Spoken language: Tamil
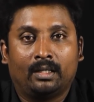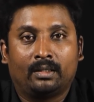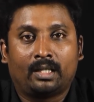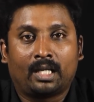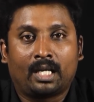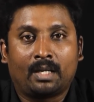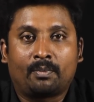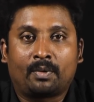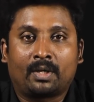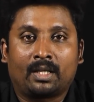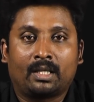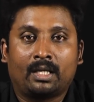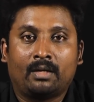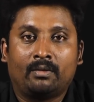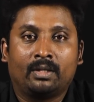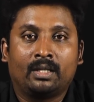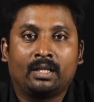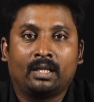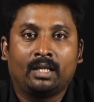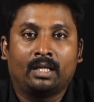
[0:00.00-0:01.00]

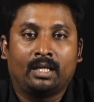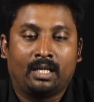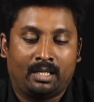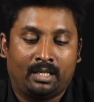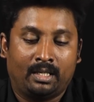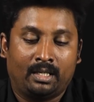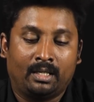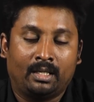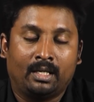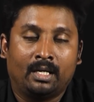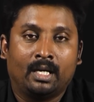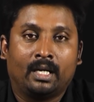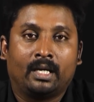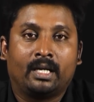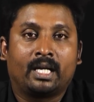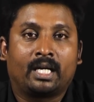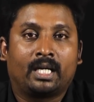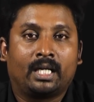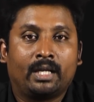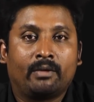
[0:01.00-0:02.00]
திரைப்படத்தில் வந்து
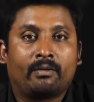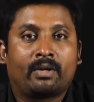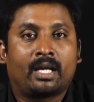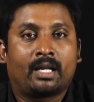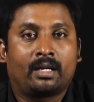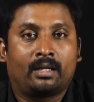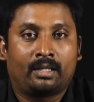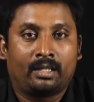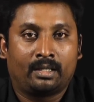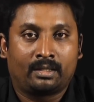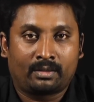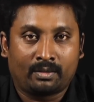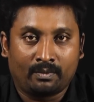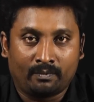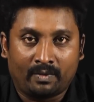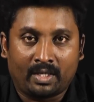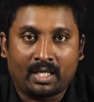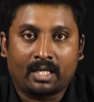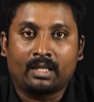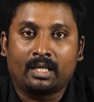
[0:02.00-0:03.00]
நெகட்டிவ்
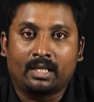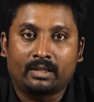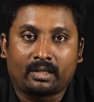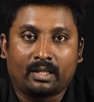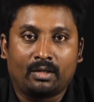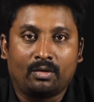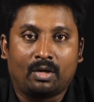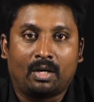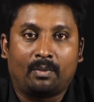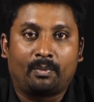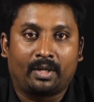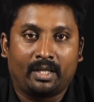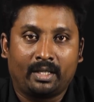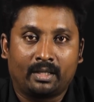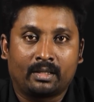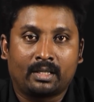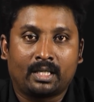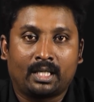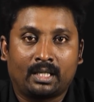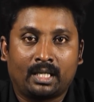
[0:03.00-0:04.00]
கேரக்டர்ஸும் வரதான் செய்யும் அப்படி
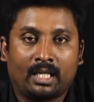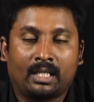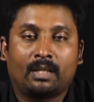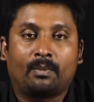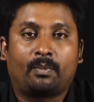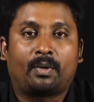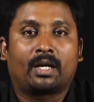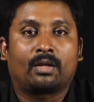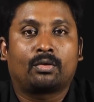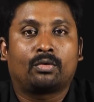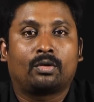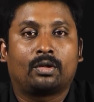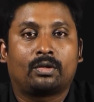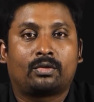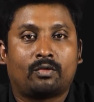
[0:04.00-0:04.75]
இருந்தால் தான் அந்த படத்தோட